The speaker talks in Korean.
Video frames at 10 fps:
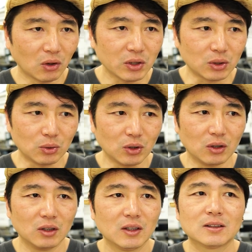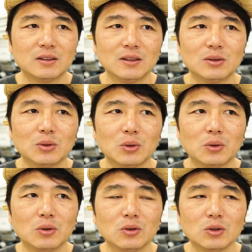더 있고요.
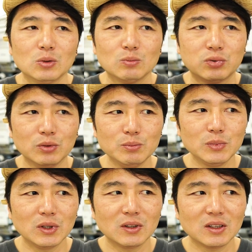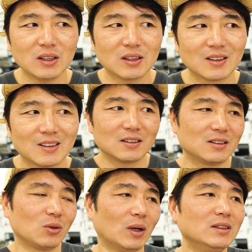그리고 분명히
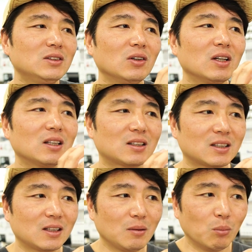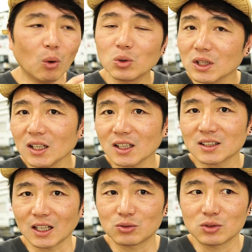그리고 완성의 모자에다
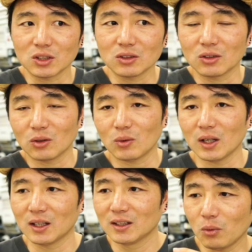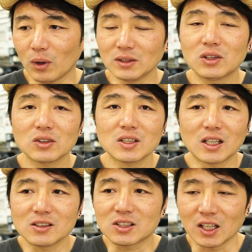자수 찍는 것과 완성되지
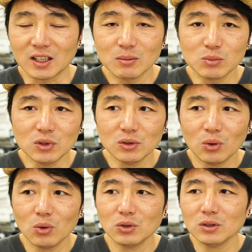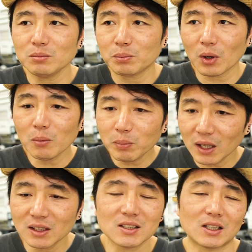않은 재단물 혹은
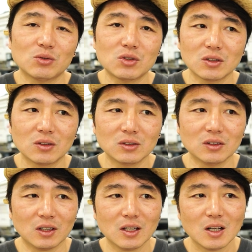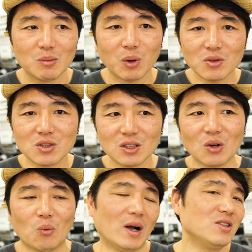평판에 자수 찍는 거는
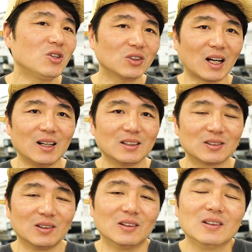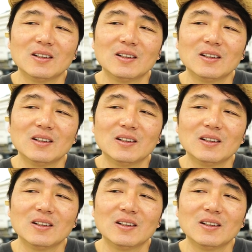펀칭이 완전 달랐어요.